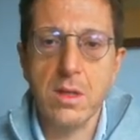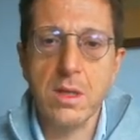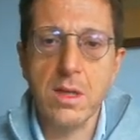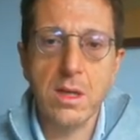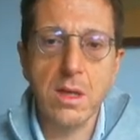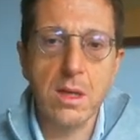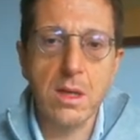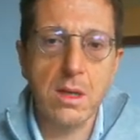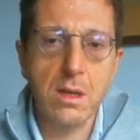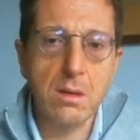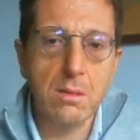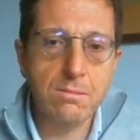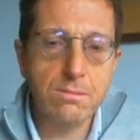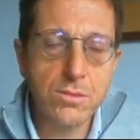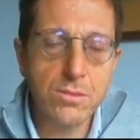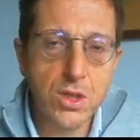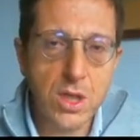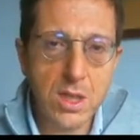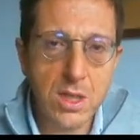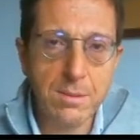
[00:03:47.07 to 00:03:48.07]

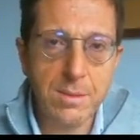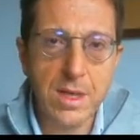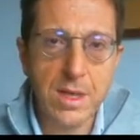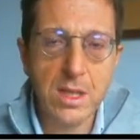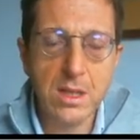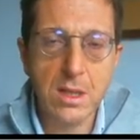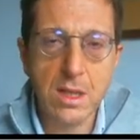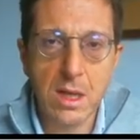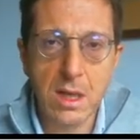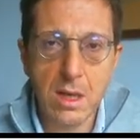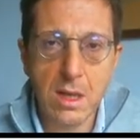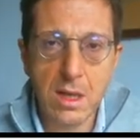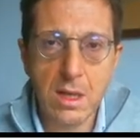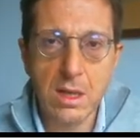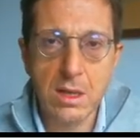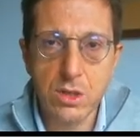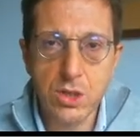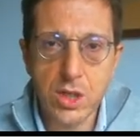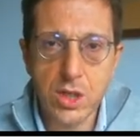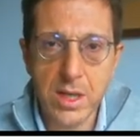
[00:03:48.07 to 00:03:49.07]
e certamente il